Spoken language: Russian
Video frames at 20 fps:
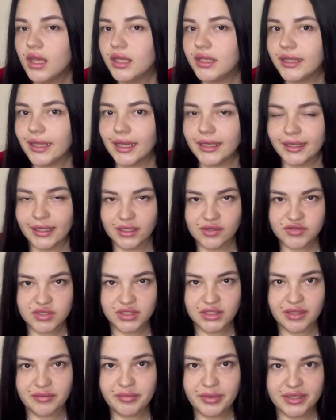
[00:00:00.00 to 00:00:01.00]
Я, как
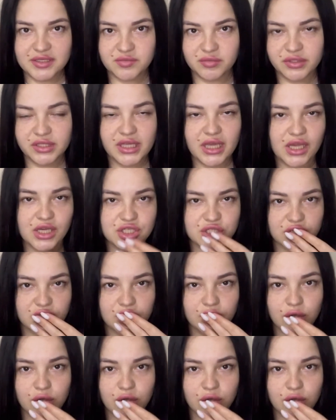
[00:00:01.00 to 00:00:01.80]
всегда, без макияжа,